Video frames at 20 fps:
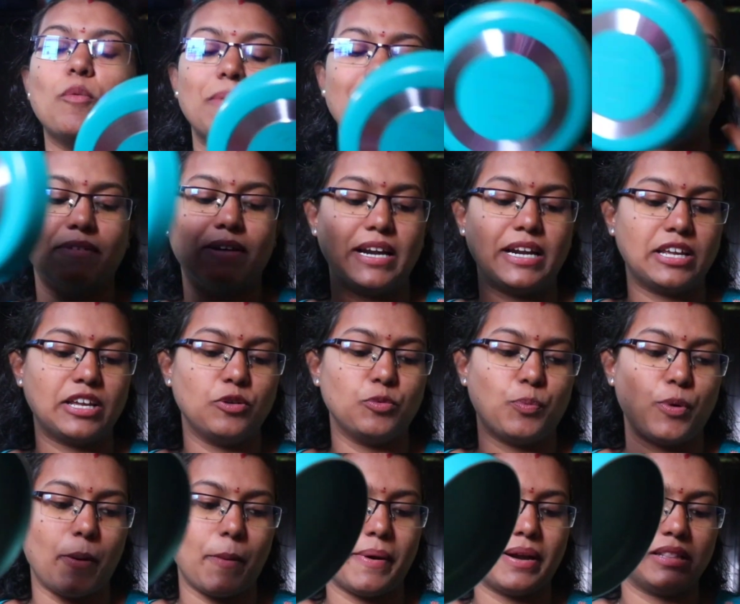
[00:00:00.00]
ఆమ్లెట్ వాటికి
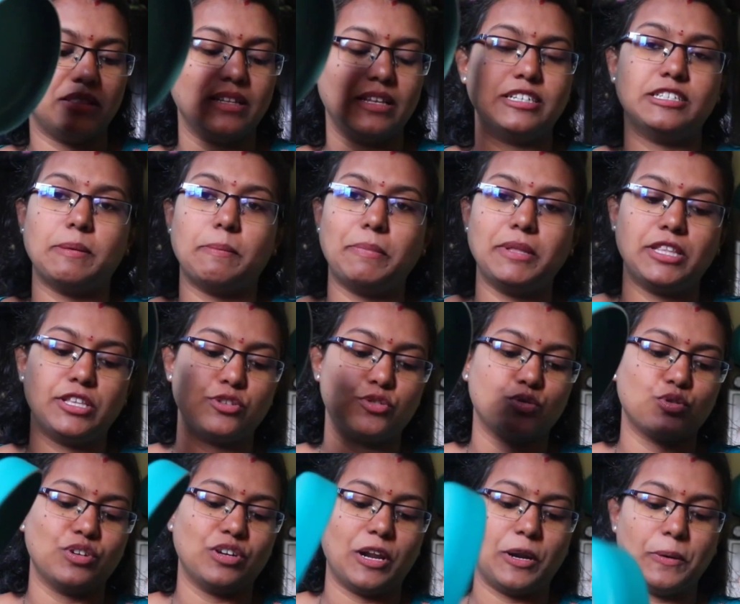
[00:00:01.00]
ఉపయోగపడుతుందని చెప్పి
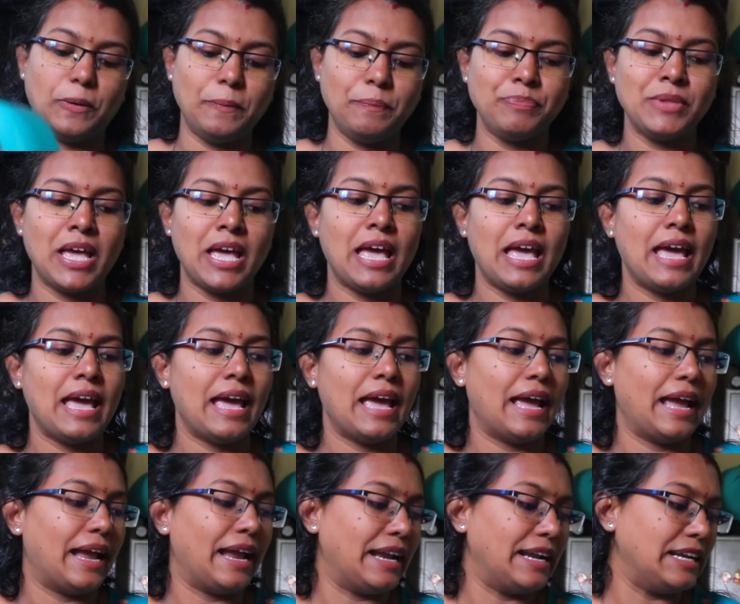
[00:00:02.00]
తీసుకున్నాను
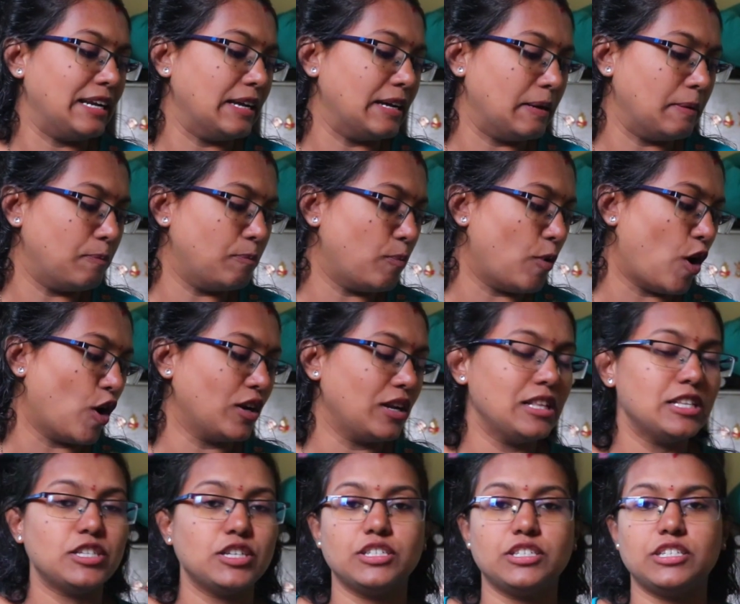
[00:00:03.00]
అండ్ బాటిల్స్ uh,